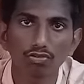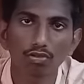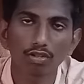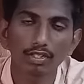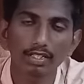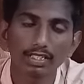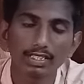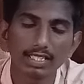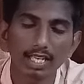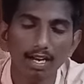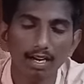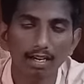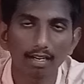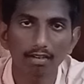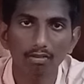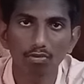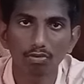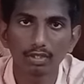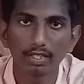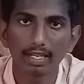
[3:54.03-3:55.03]
తీసుకుంటుంది చాలా
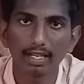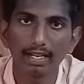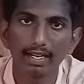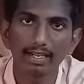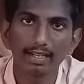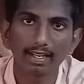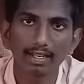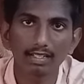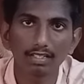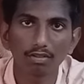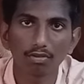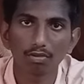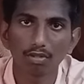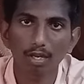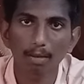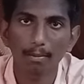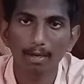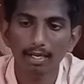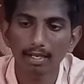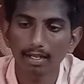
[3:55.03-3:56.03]
కొద్దిగా లేట్గా అయితే
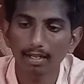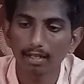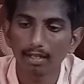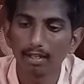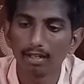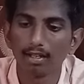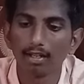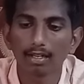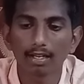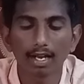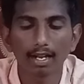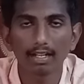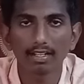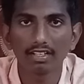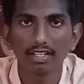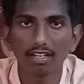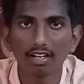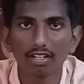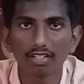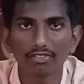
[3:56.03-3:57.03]
ఉందన్నమాట కానీ
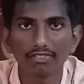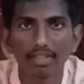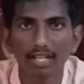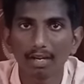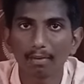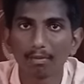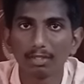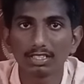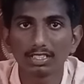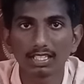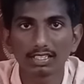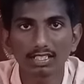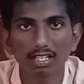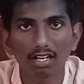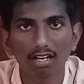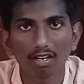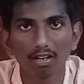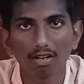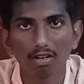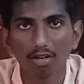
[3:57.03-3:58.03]
దీనిలో అయితే ఫింగర్ ప్రింట్
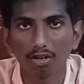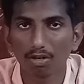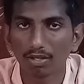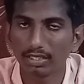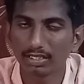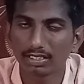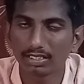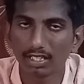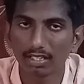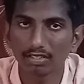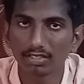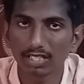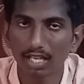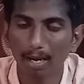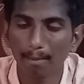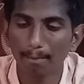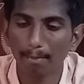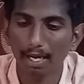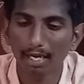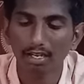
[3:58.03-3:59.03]
సెన్సార్లో ఇచ్చాడు
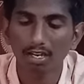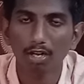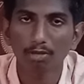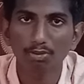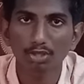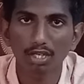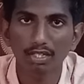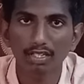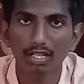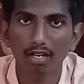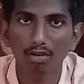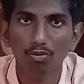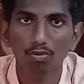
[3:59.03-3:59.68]
చాలా బెటర్ ఆప్షన్ అయితే